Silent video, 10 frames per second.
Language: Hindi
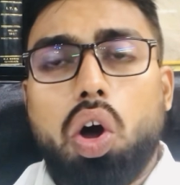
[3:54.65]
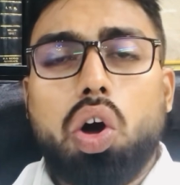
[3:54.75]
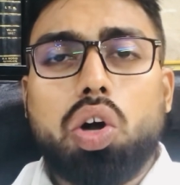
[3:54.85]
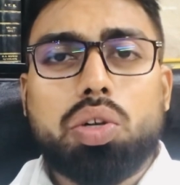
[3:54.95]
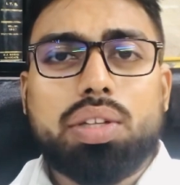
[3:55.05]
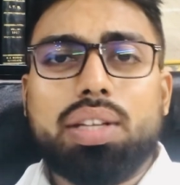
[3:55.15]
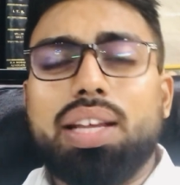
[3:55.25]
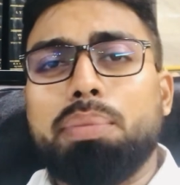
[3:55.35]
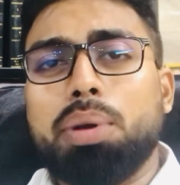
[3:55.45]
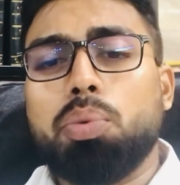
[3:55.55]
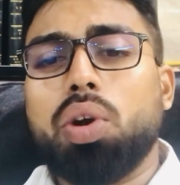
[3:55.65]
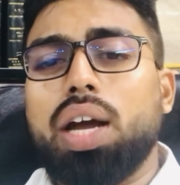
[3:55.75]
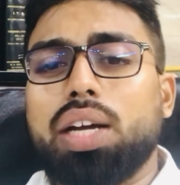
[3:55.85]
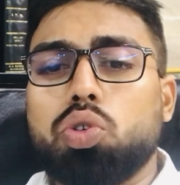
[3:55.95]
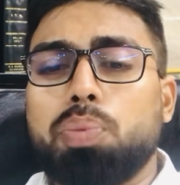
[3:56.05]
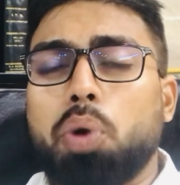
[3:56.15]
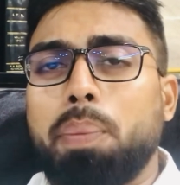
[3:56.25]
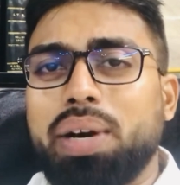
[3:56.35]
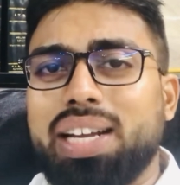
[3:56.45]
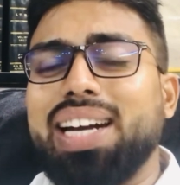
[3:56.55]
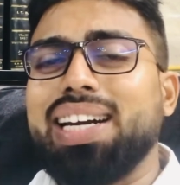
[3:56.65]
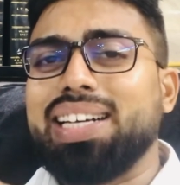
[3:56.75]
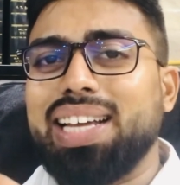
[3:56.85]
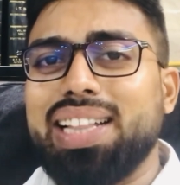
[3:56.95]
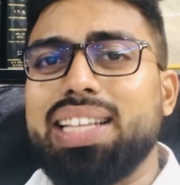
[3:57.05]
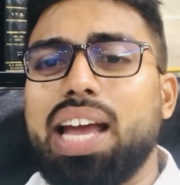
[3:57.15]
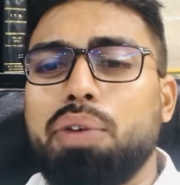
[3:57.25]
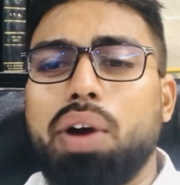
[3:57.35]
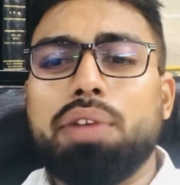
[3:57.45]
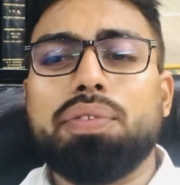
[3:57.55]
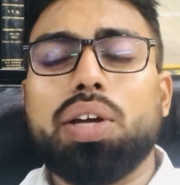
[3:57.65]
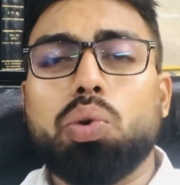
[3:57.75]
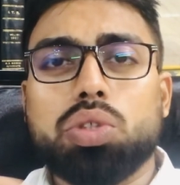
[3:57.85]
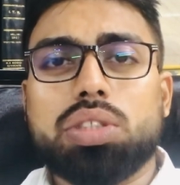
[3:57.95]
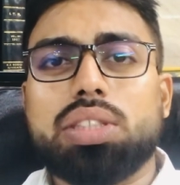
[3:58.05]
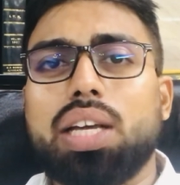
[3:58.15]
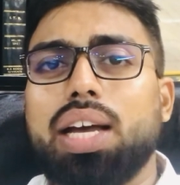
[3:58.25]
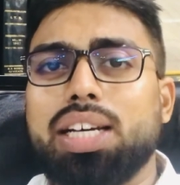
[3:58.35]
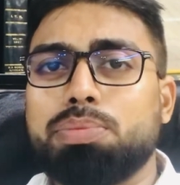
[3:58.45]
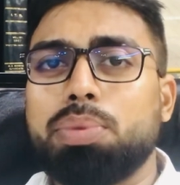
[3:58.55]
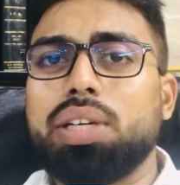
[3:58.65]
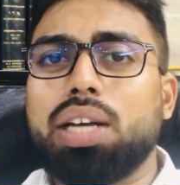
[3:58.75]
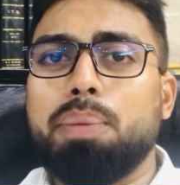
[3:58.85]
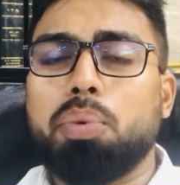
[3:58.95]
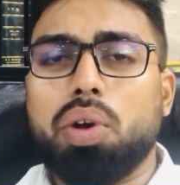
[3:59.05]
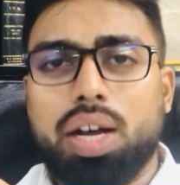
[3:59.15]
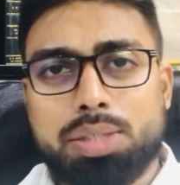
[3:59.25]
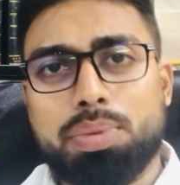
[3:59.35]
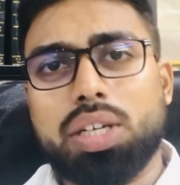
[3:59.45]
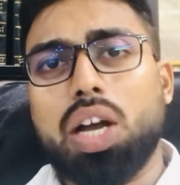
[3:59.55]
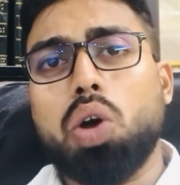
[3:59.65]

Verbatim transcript: और ये भी बोला कि जो प्रॉपर्टी का डिटेल दिया है वाइफ ने उससे हस्बैंड का हस्बैंड का